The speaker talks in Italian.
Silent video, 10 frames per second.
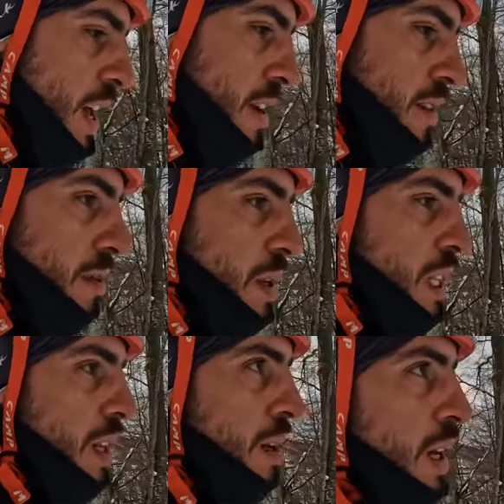è un
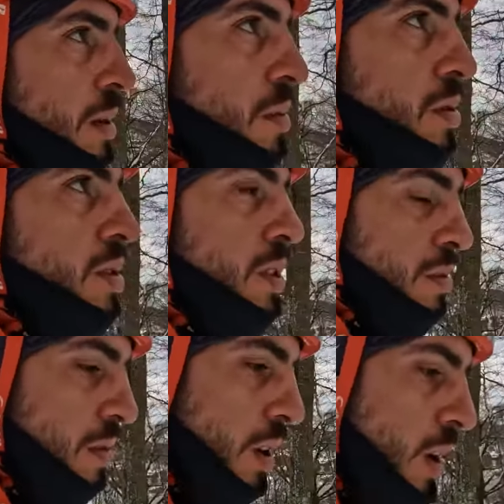ambiente più
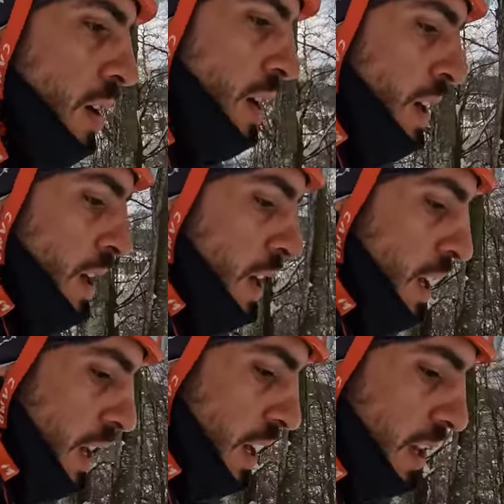sicuro
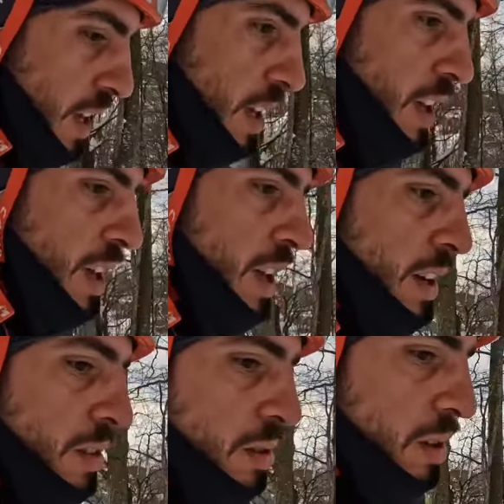e, e
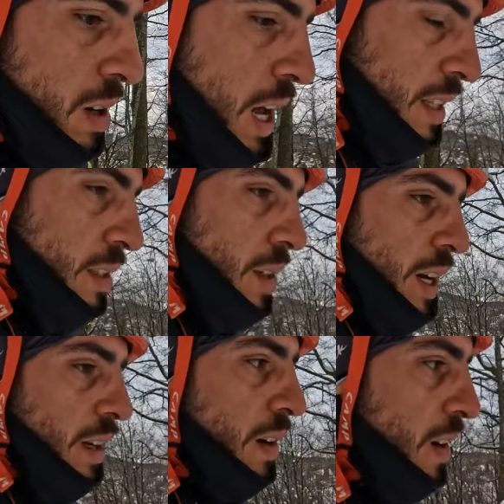controllato
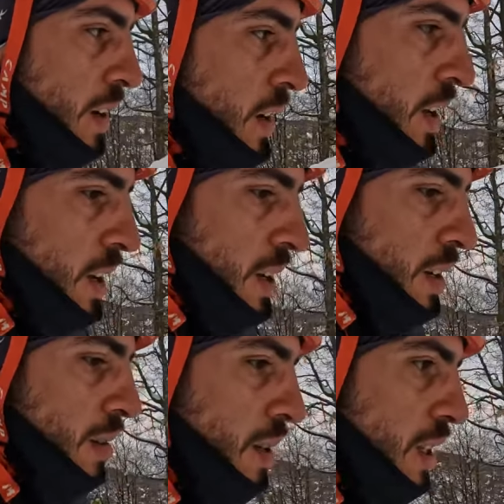ecco
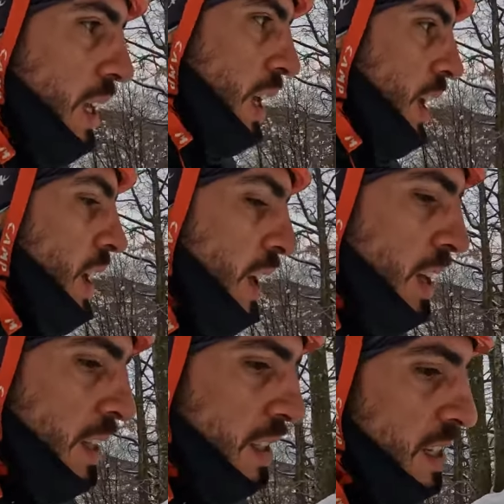quindi
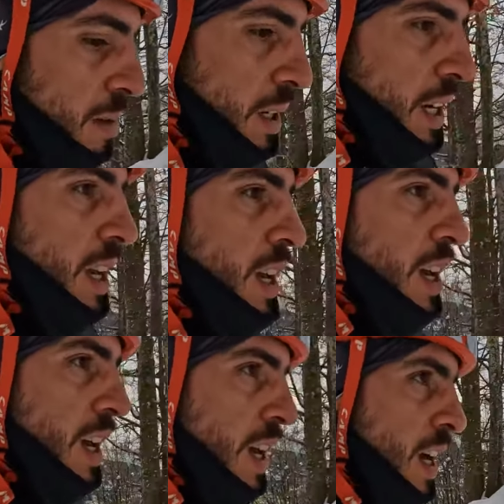diciamo che
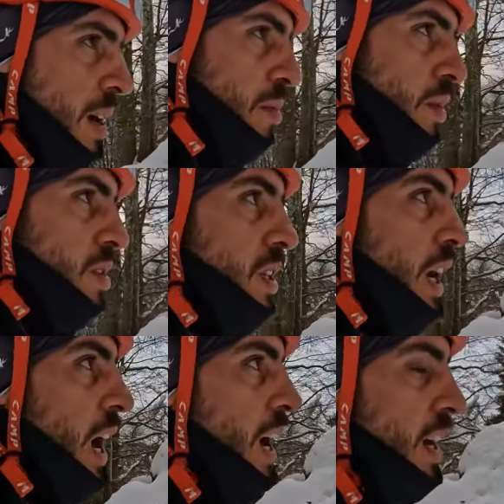
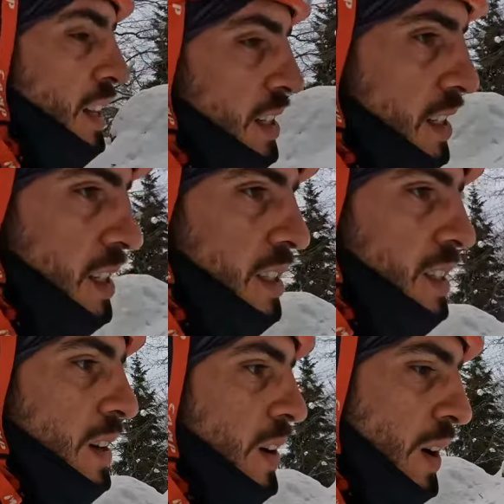approccerà
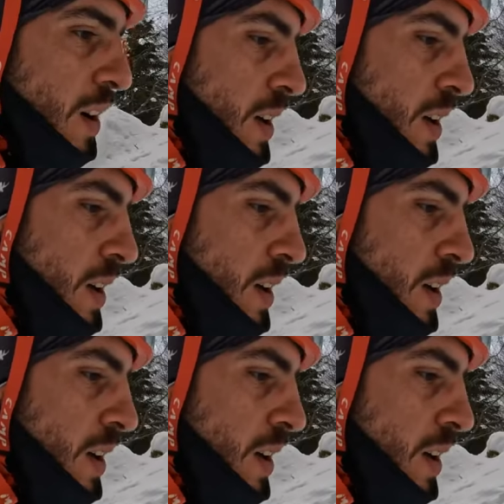all'inizio